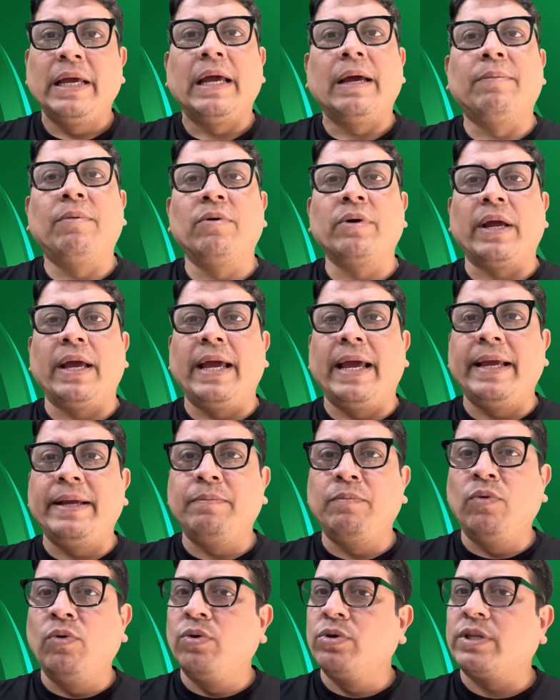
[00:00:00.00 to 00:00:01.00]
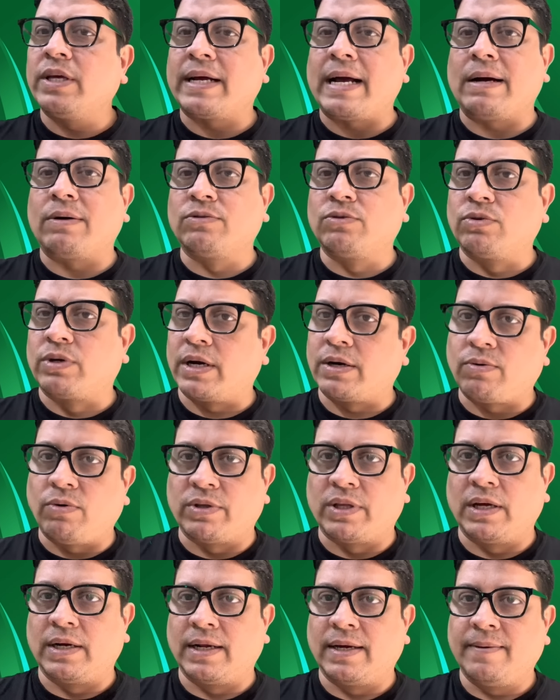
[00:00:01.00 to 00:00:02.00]
এবং এই মুহূর্তে কাগজ ওঠার
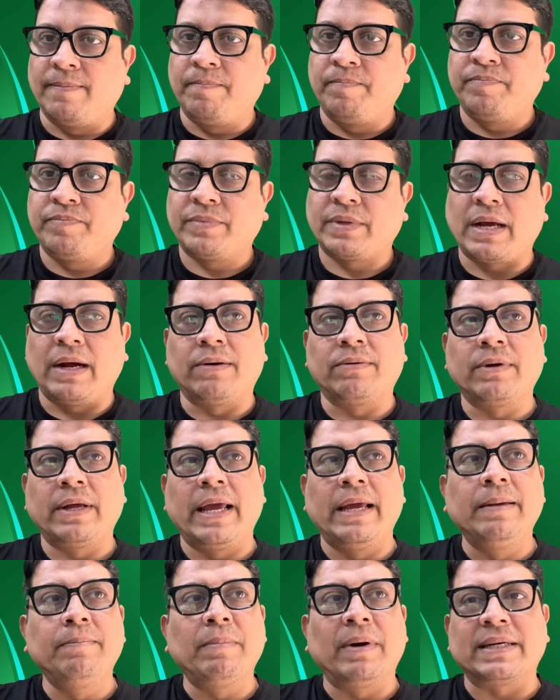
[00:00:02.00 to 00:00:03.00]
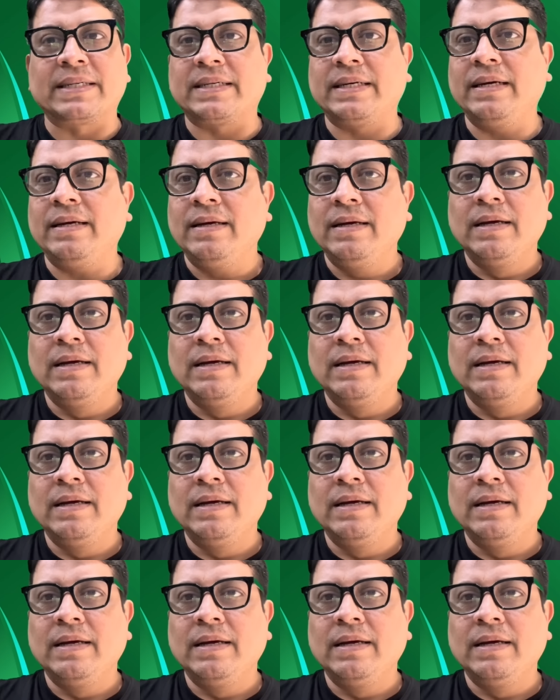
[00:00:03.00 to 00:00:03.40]
কথা না কারণ এই মাসে